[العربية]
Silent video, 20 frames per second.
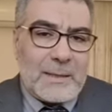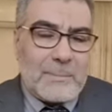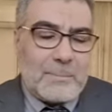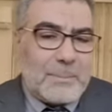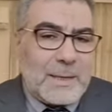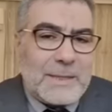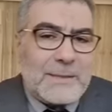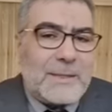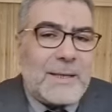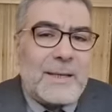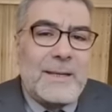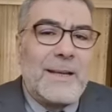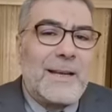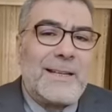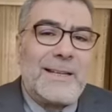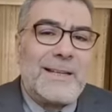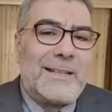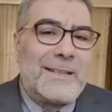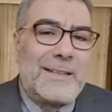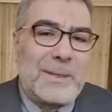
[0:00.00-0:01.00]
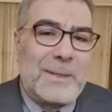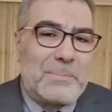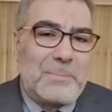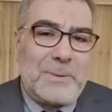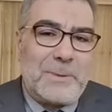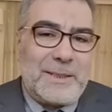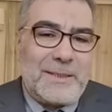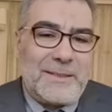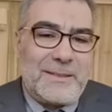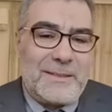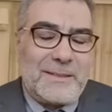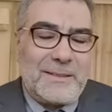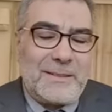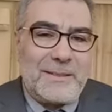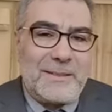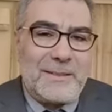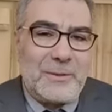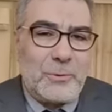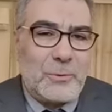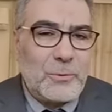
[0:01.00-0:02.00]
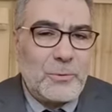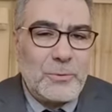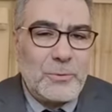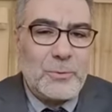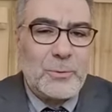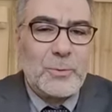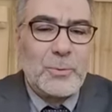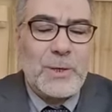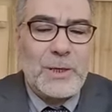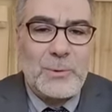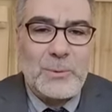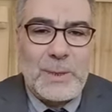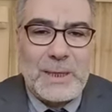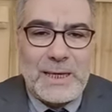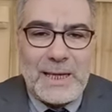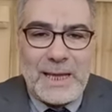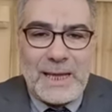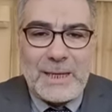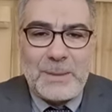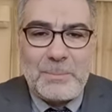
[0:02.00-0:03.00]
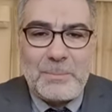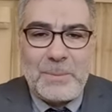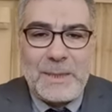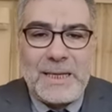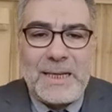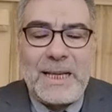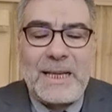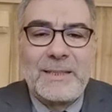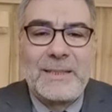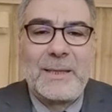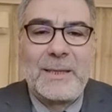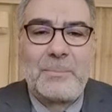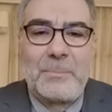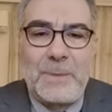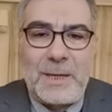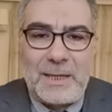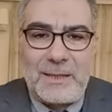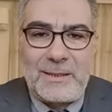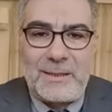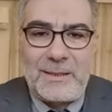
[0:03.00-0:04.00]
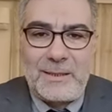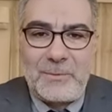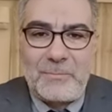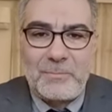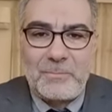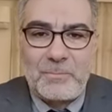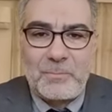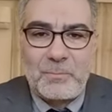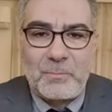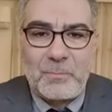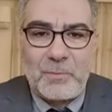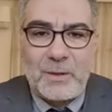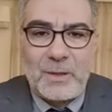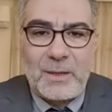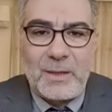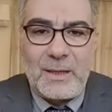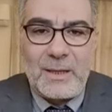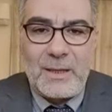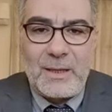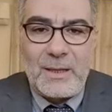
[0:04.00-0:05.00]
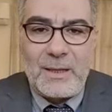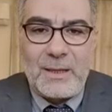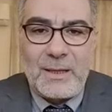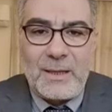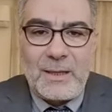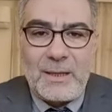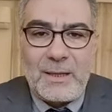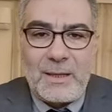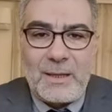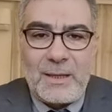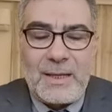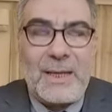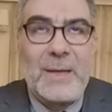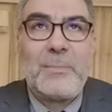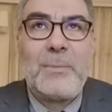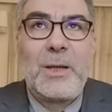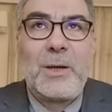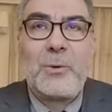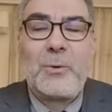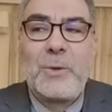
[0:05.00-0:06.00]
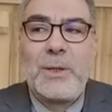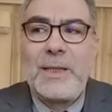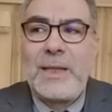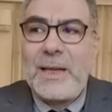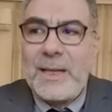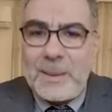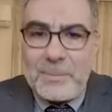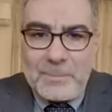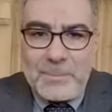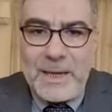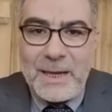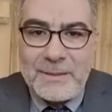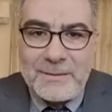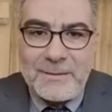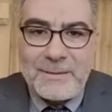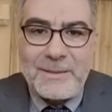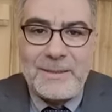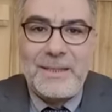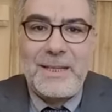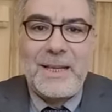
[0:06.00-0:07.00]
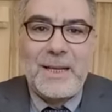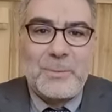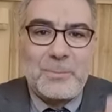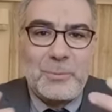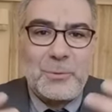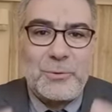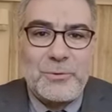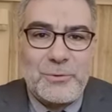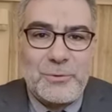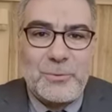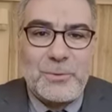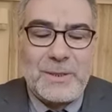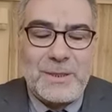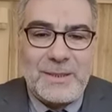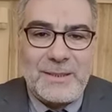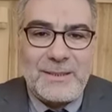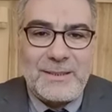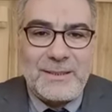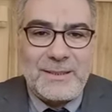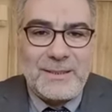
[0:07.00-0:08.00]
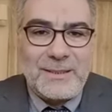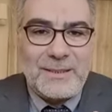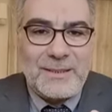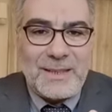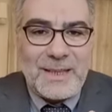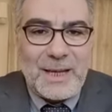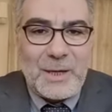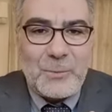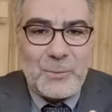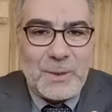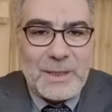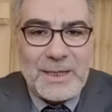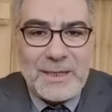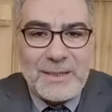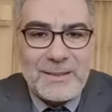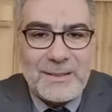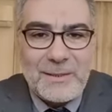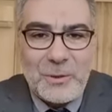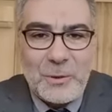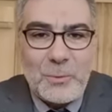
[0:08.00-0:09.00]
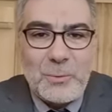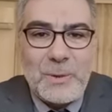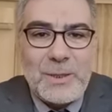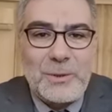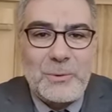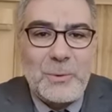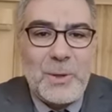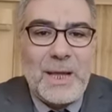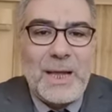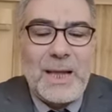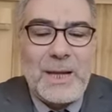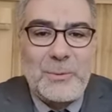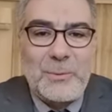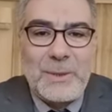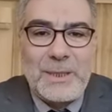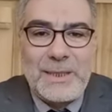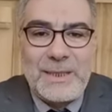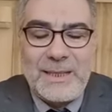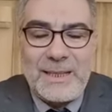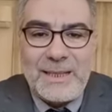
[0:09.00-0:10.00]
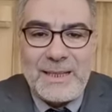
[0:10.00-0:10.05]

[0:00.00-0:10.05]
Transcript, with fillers: ماذا قال لربه انظروا أيها الأحبة الأدب مع الله لم يقل يا رب أعطني يا رب أرزقني أولا هو يحاول